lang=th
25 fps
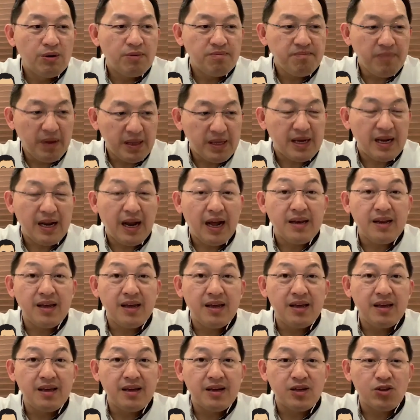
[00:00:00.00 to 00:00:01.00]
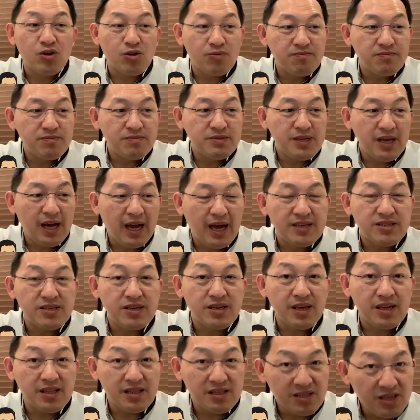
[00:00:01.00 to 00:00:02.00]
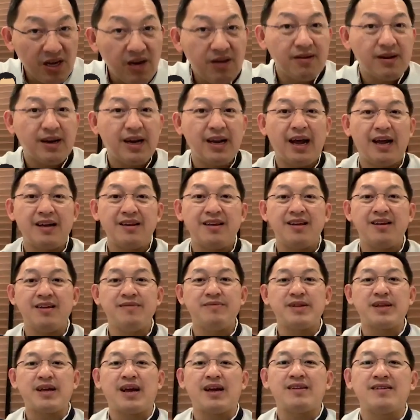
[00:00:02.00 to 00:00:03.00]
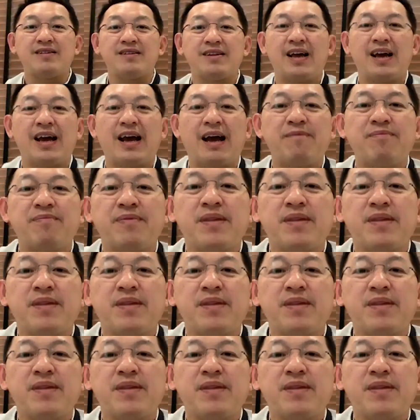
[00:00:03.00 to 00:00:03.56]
ปิดขนาดนี้กระทบเสียหายเศรษฐกิจเยอะขนาดนี้เลยเหมือนกันนะครับ